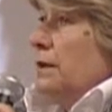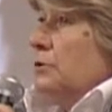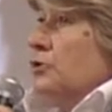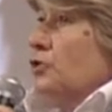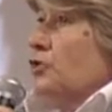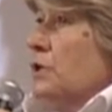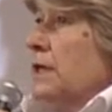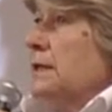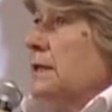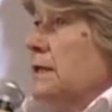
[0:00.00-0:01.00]

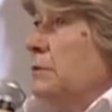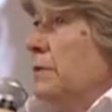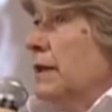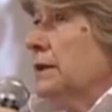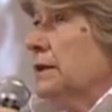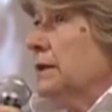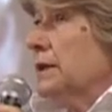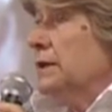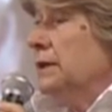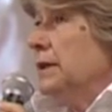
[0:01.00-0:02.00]
sostanzialmente
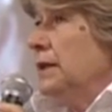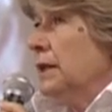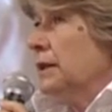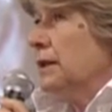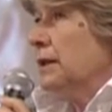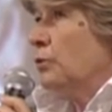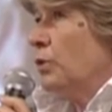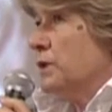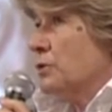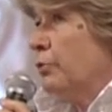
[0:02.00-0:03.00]
l'idea che
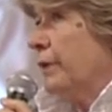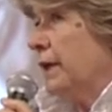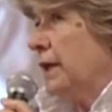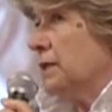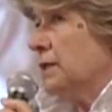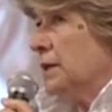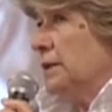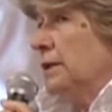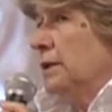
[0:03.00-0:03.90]
questo paese,